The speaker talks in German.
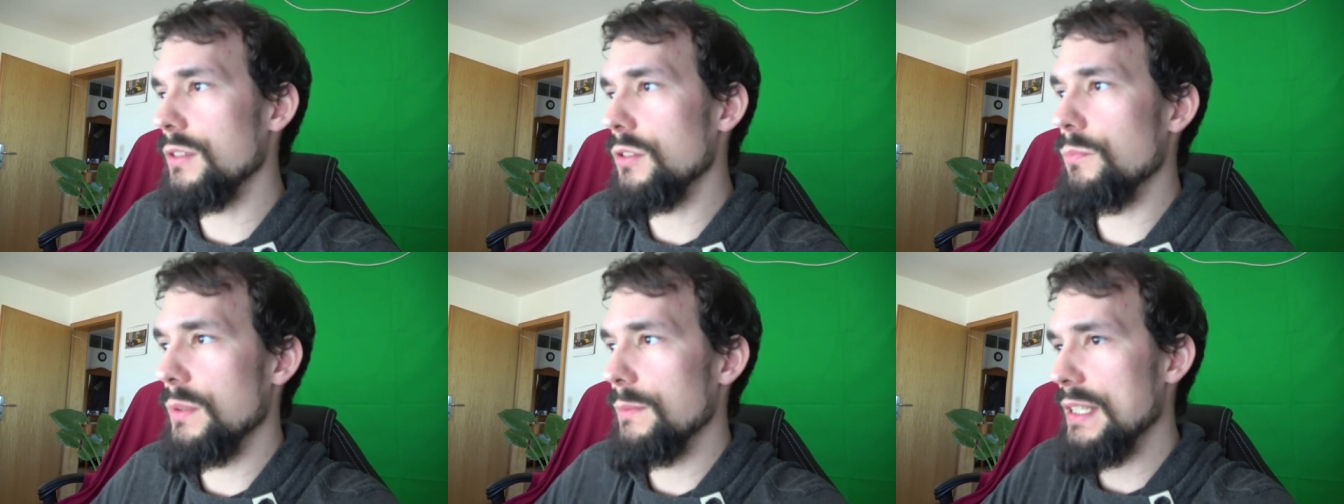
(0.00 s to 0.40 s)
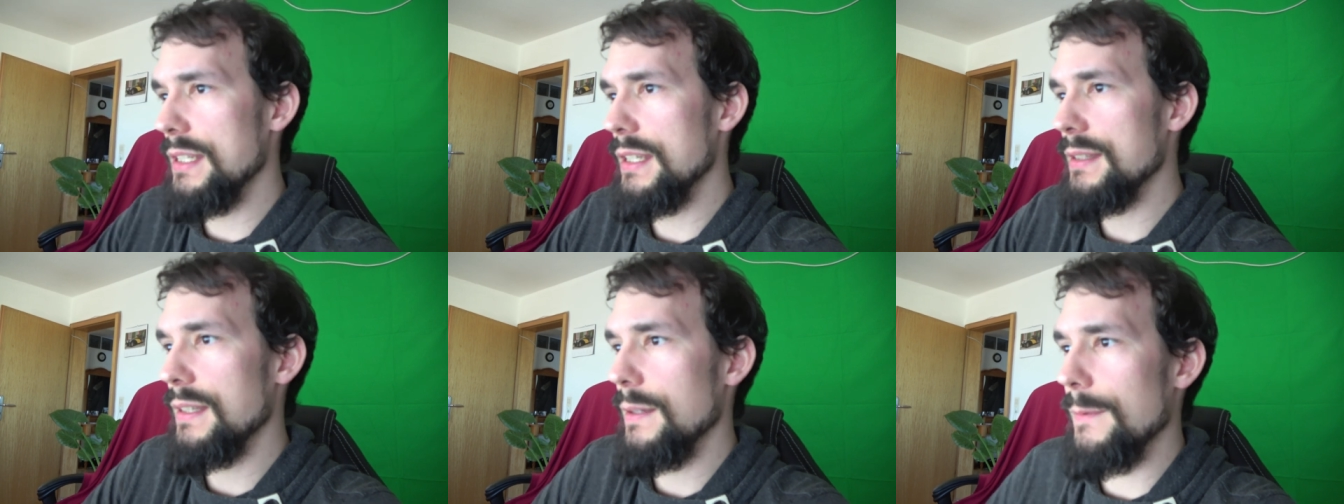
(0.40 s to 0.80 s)
ich bin
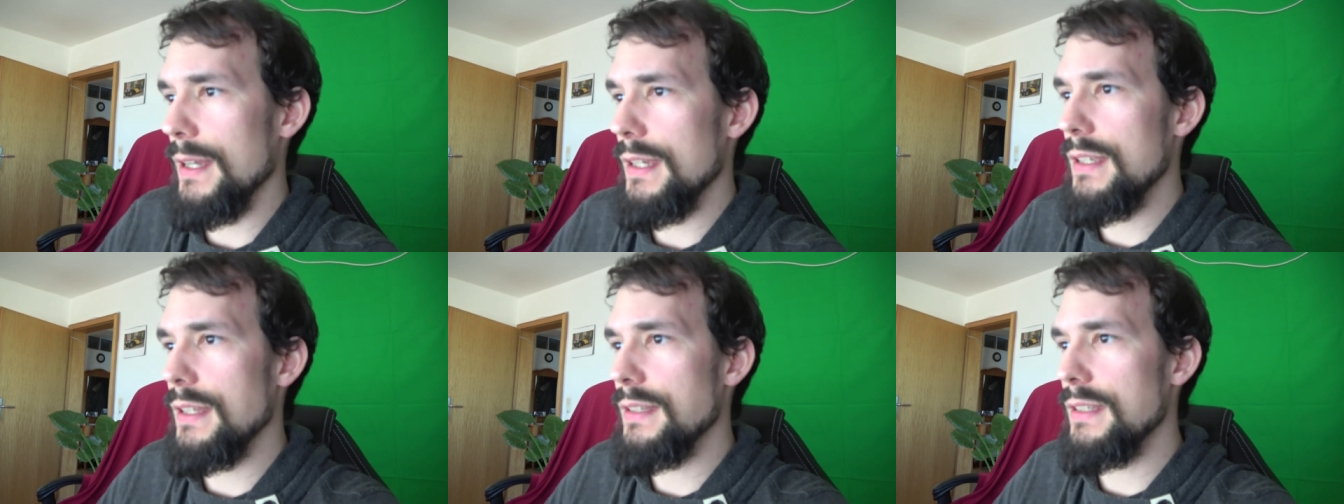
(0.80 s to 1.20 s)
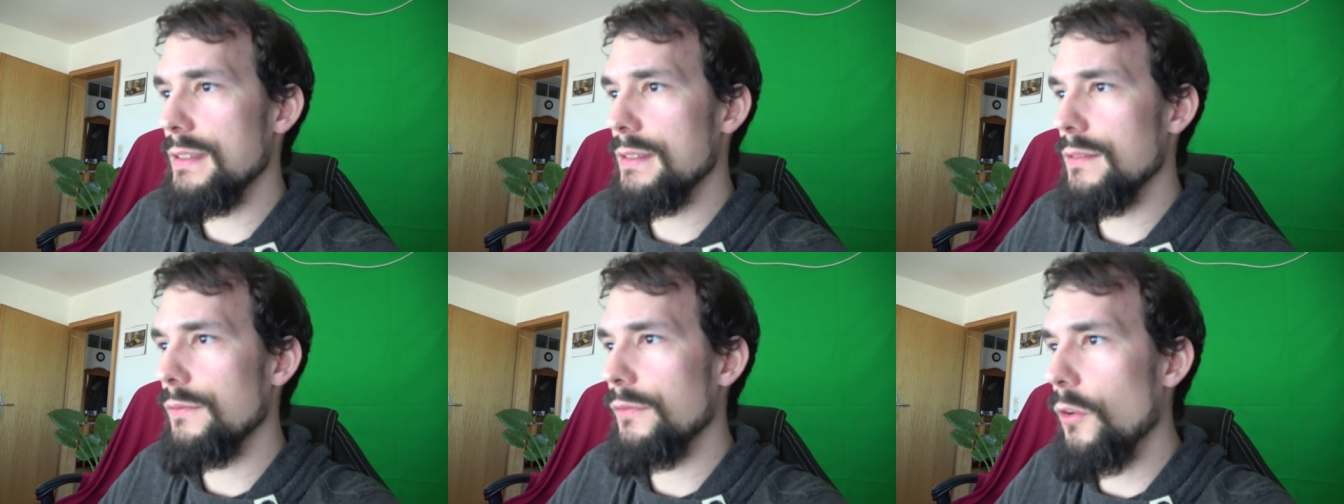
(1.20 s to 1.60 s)
jetzt dabei,
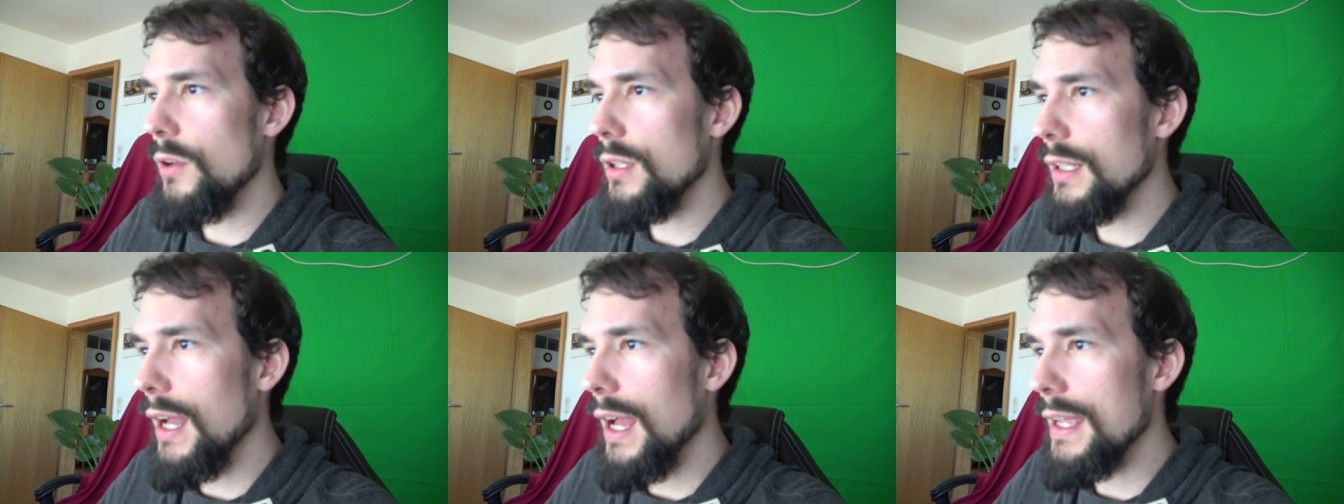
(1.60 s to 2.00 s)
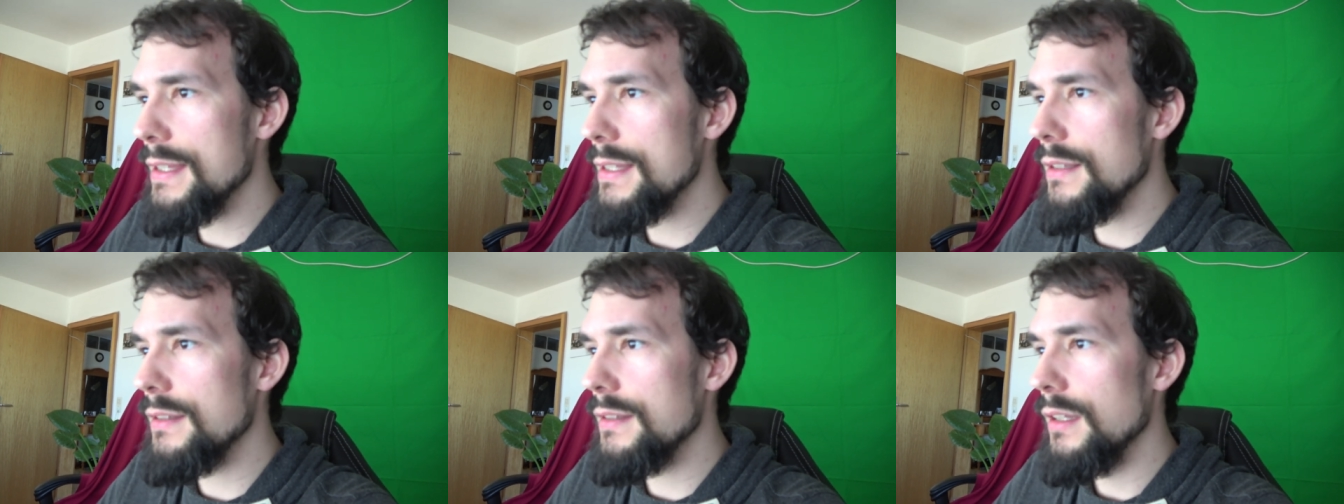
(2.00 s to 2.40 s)
diese Folgen
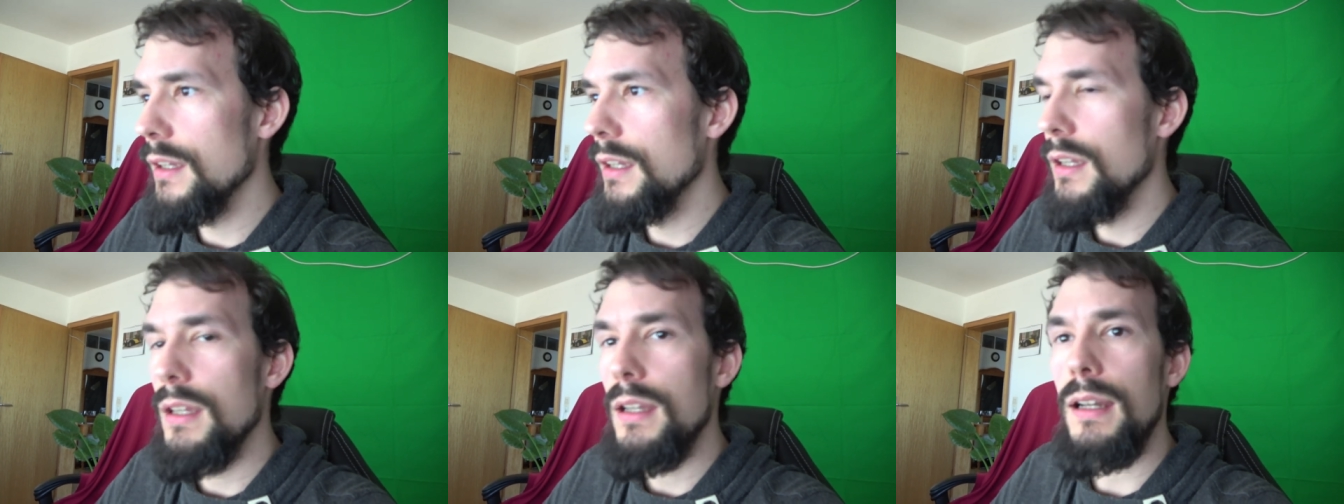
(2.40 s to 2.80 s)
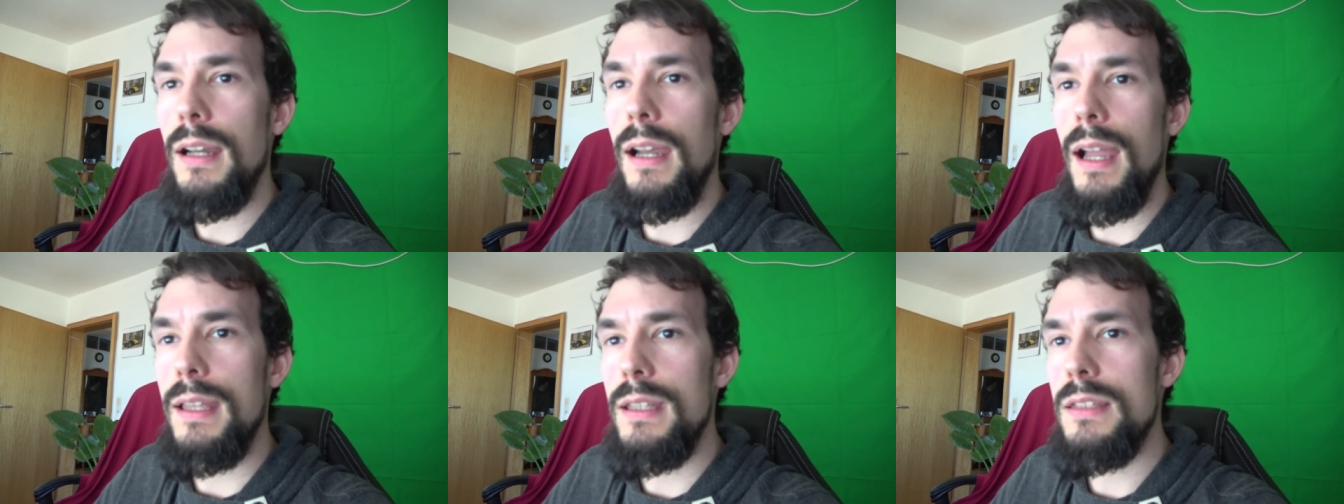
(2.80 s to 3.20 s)
einzeln
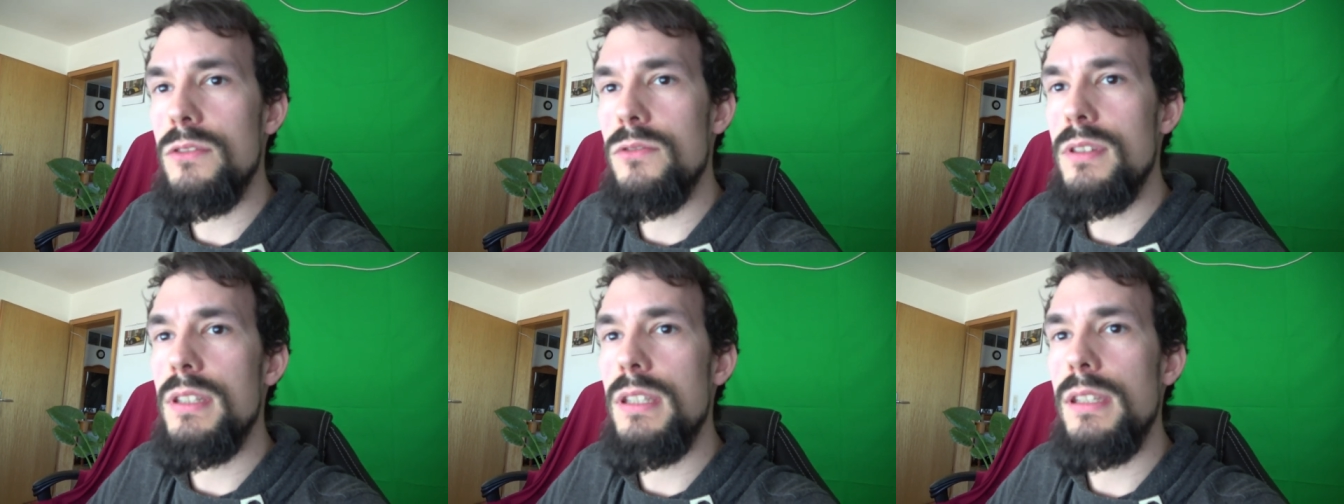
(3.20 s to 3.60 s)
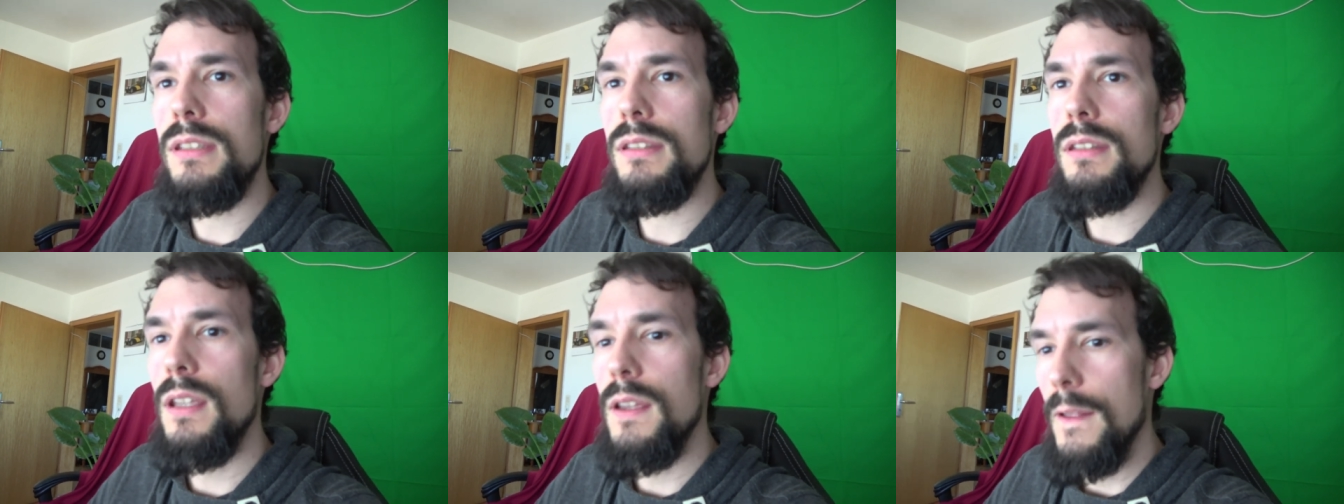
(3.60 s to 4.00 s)

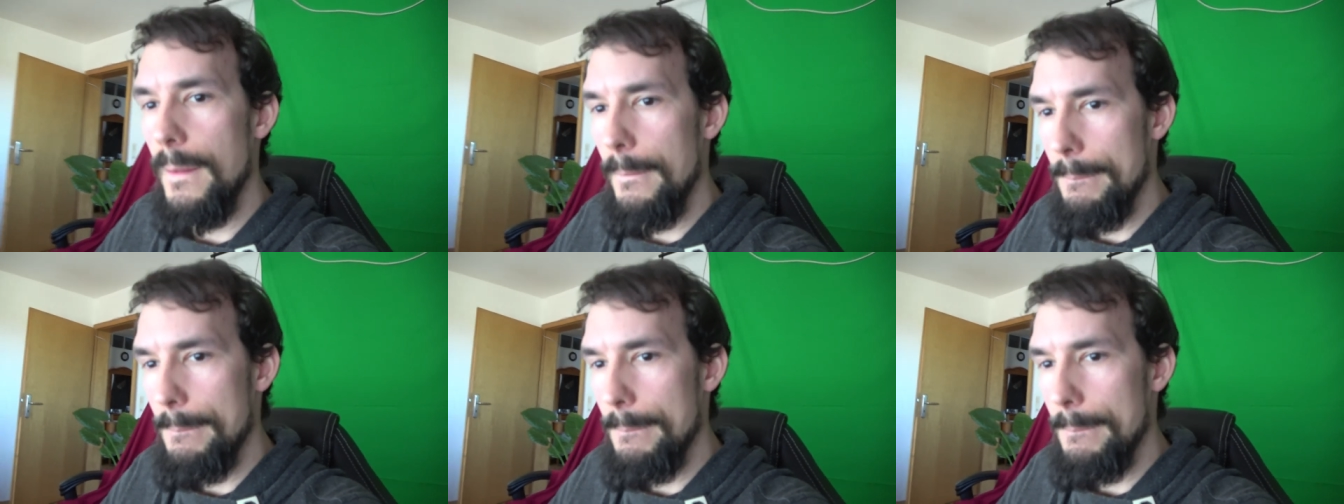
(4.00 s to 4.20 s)
reinzuziehen